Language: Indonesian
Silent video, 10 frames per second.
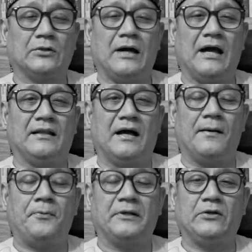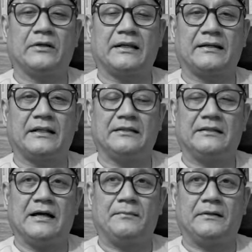Itu ada video kira-kira
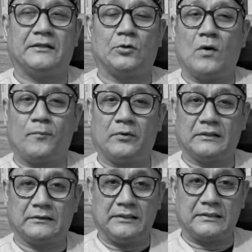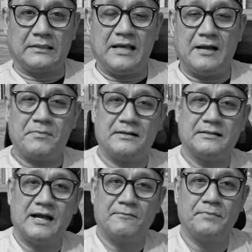3 menit 20 detik yang
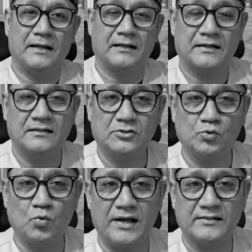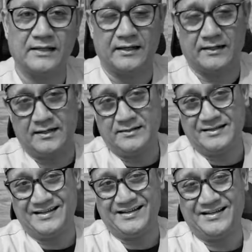menggambarkan
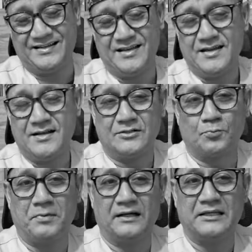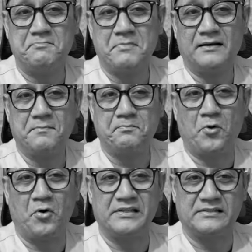suasana nah, bagaimana
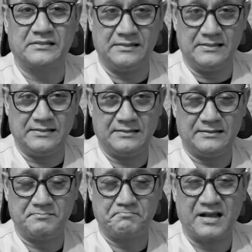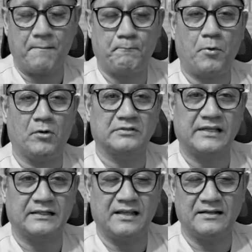polisi,
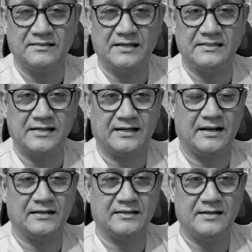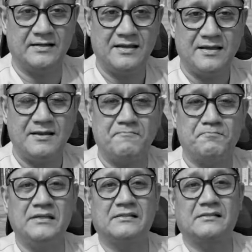Kapolsek dan jajarannya
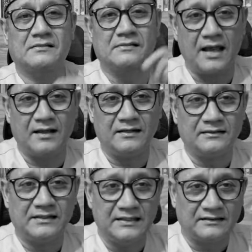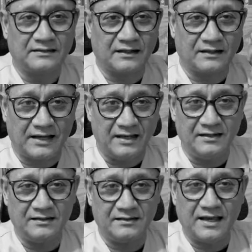bisa
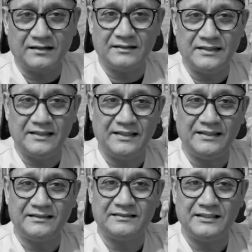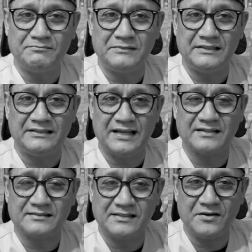ditekan dan
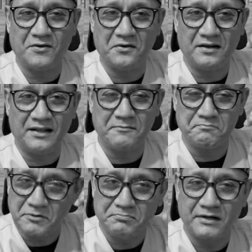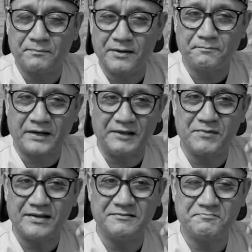diintimidasi oleh beberapa
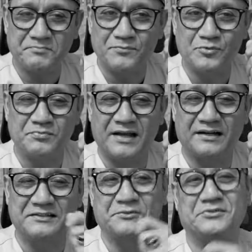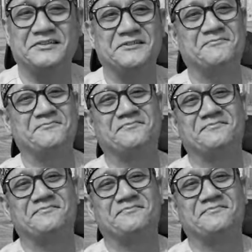preman pembubar diskusi.